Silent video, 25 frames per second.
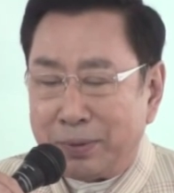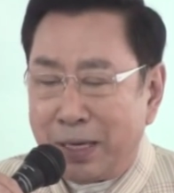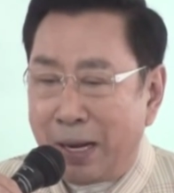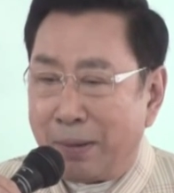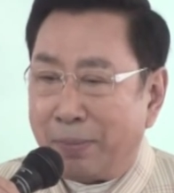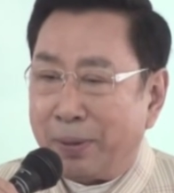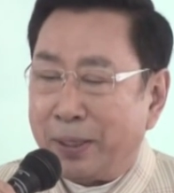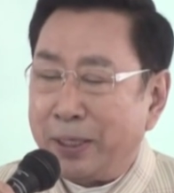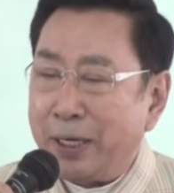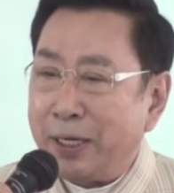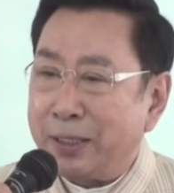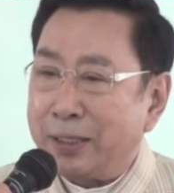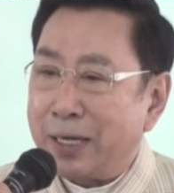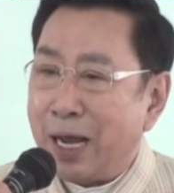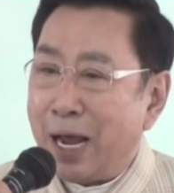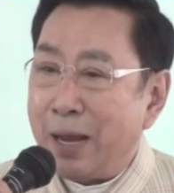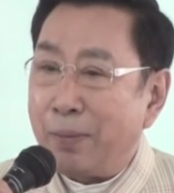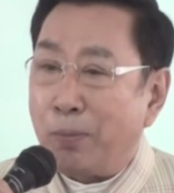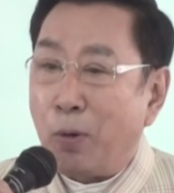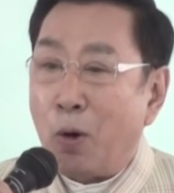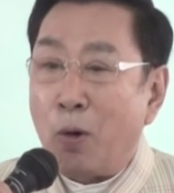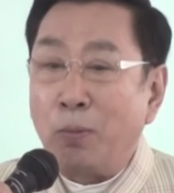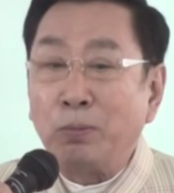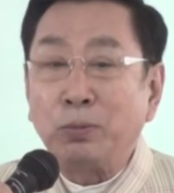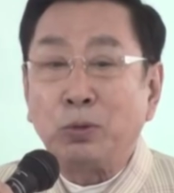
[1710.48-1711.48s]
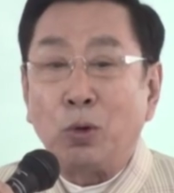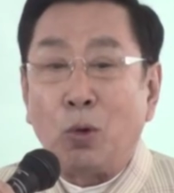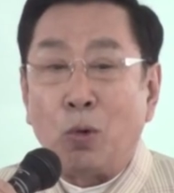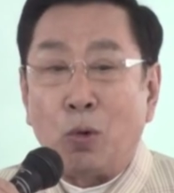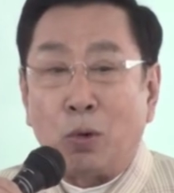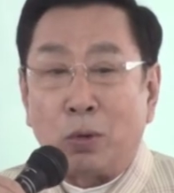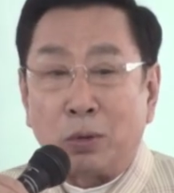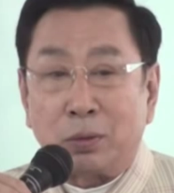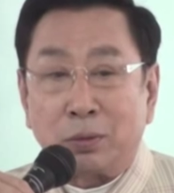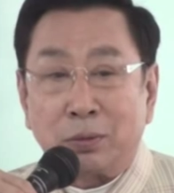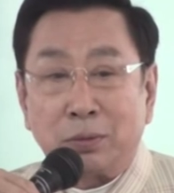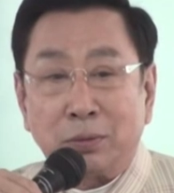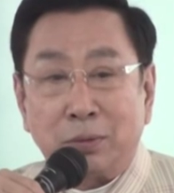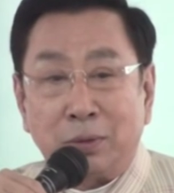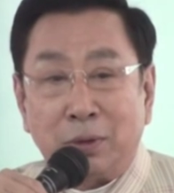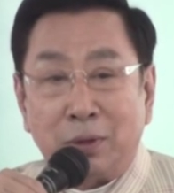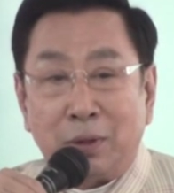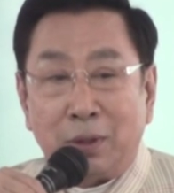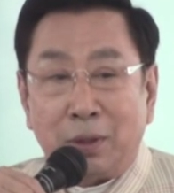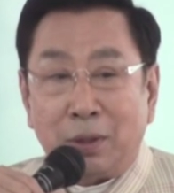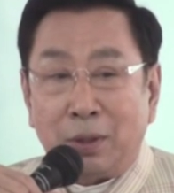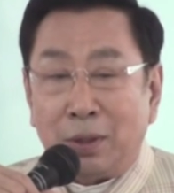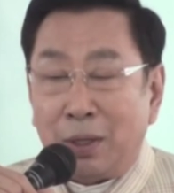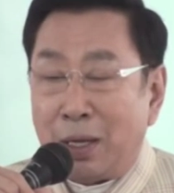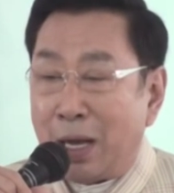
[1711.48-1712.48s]
ในประเทศไทยผมถูก
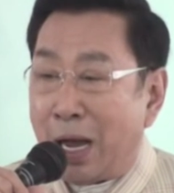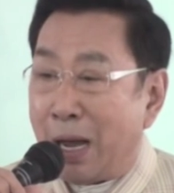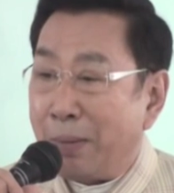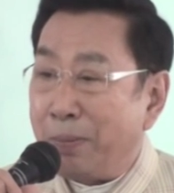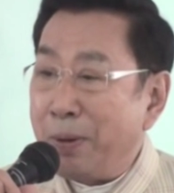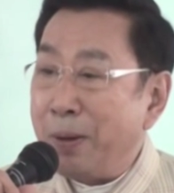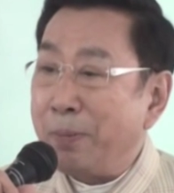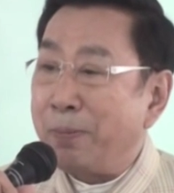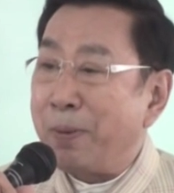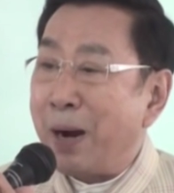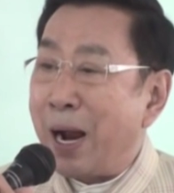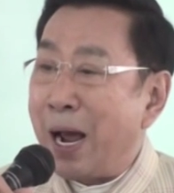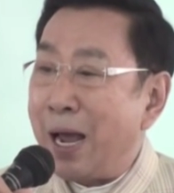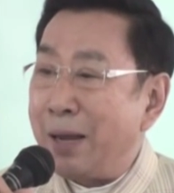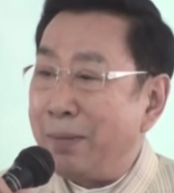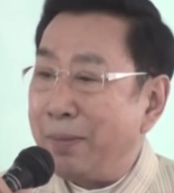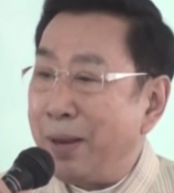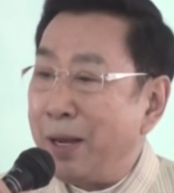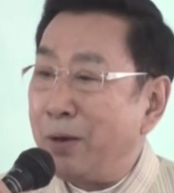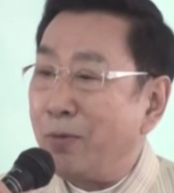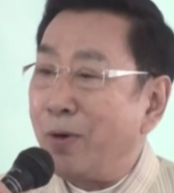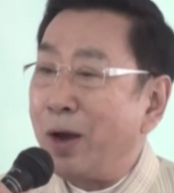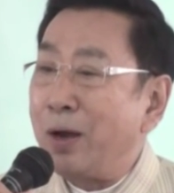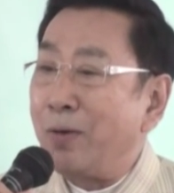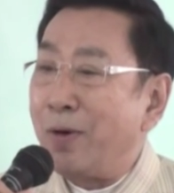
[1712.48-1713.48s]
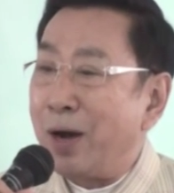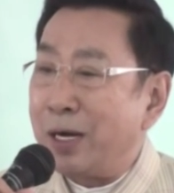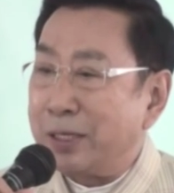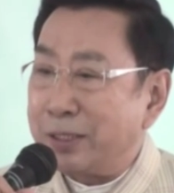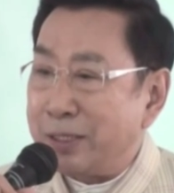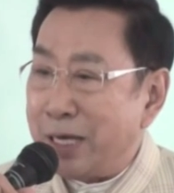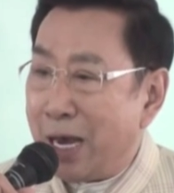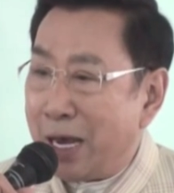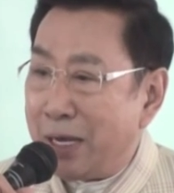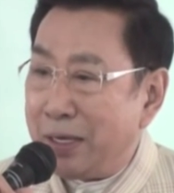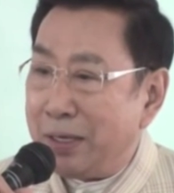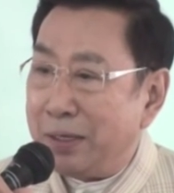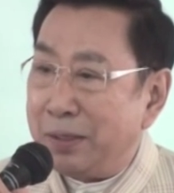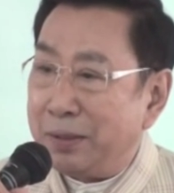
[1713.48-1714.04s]
อภิปรายไม่ไว้วางใจ